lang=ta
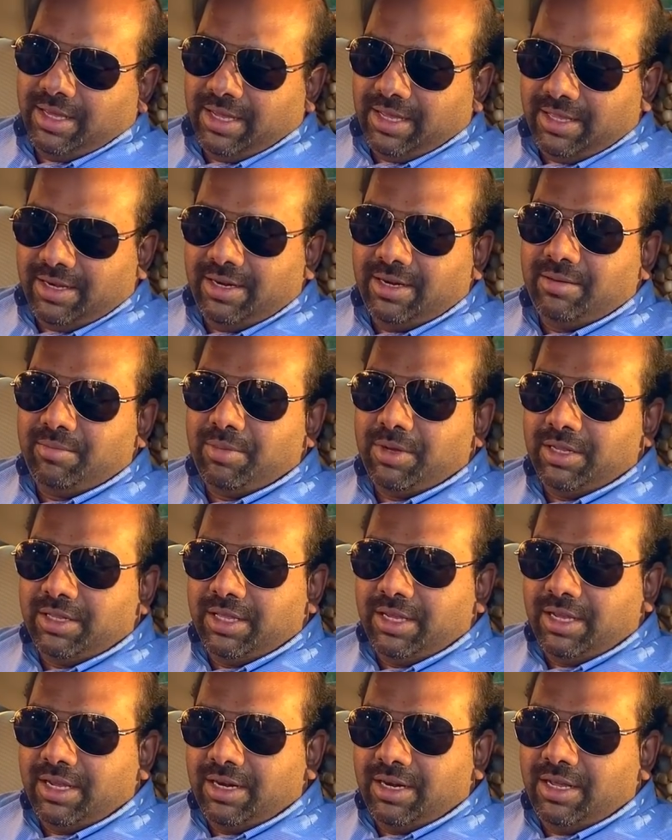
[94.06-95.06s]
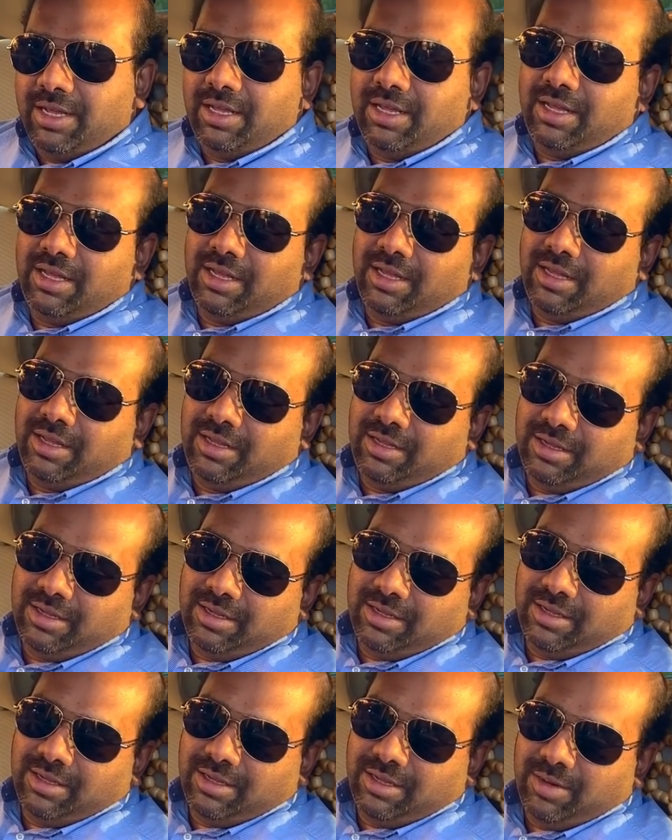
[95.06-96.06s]
எதுலன்னு பார்த்தீங்கன்னா
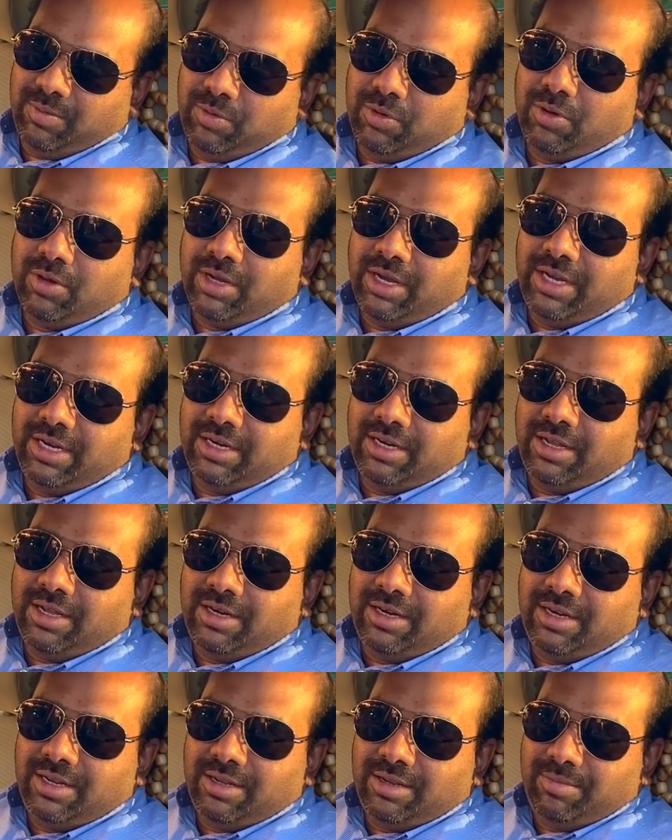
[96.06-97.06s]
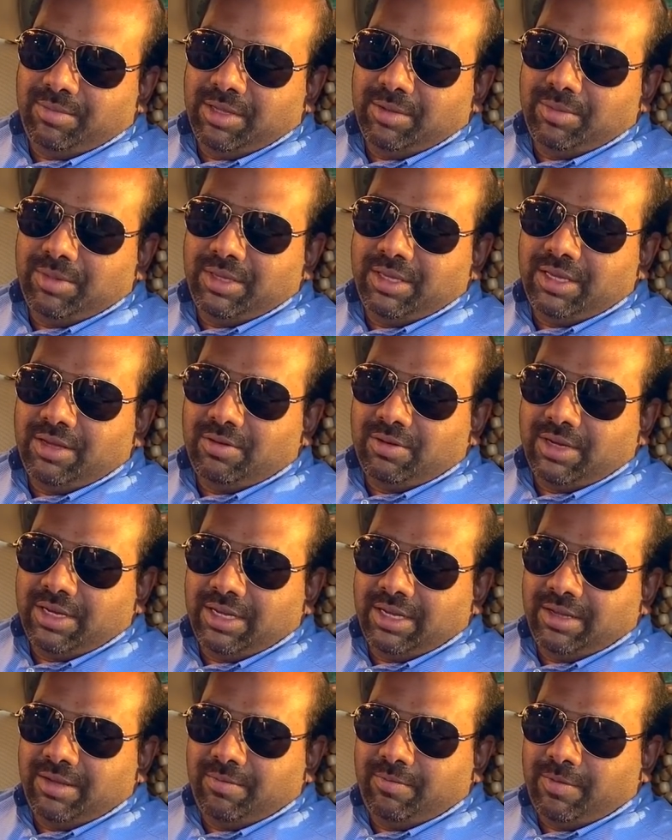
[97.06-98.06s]
கிரிப்டோ காயினால் மேபி அவங்க
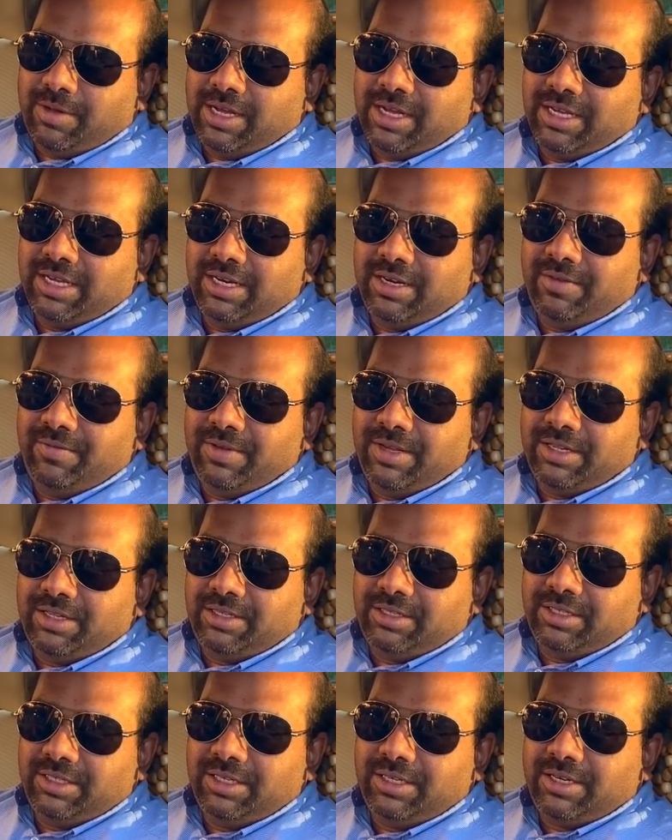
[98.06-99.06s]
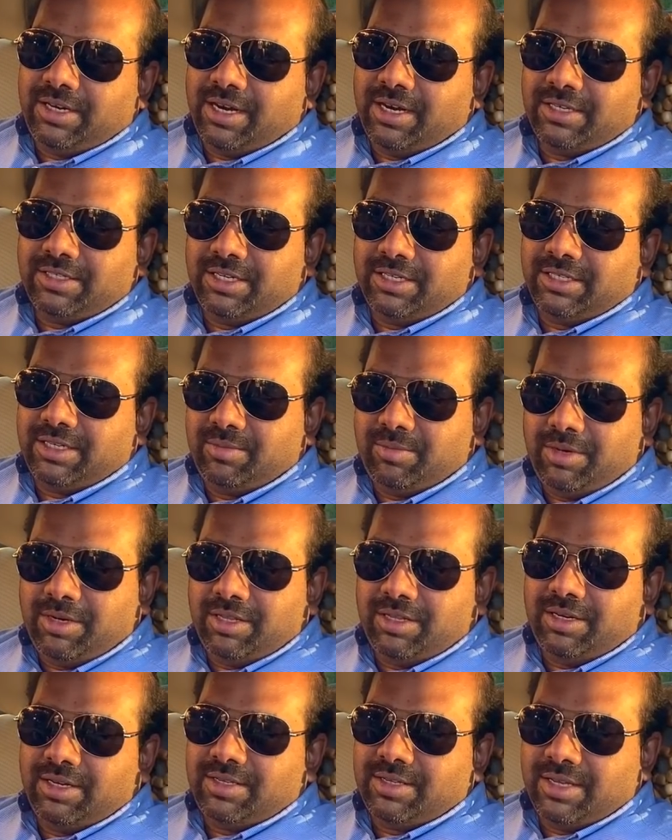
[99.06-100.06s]
வாங்கி வச்சு டிரான்சாக்ஷன்
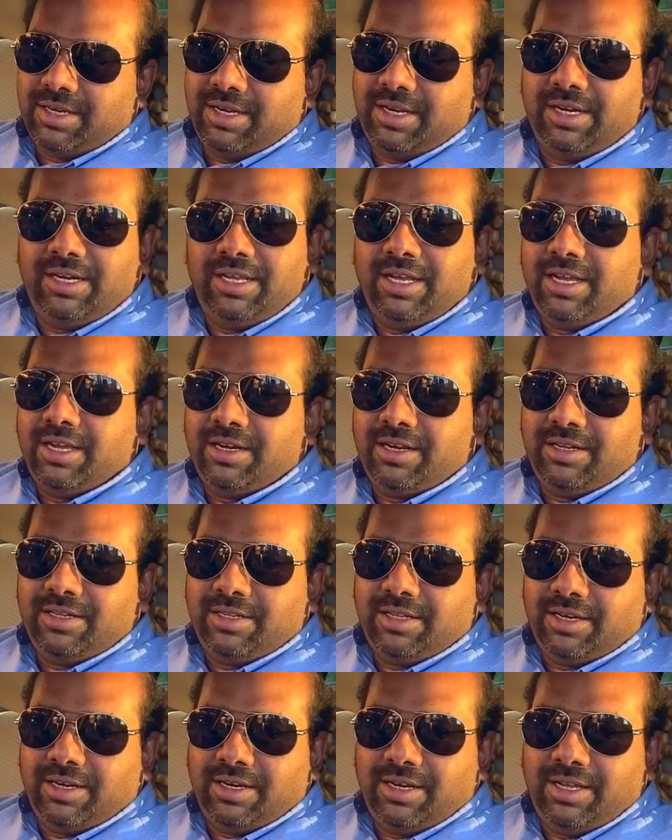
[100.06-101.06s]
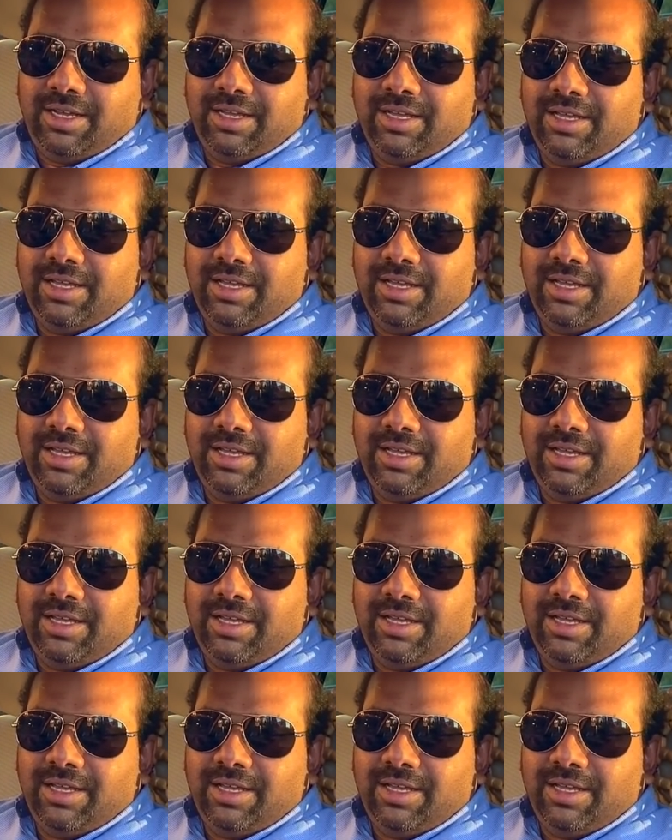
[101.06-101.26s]
பண்ணதில் சரியில்லையா என்னன்னு தெரில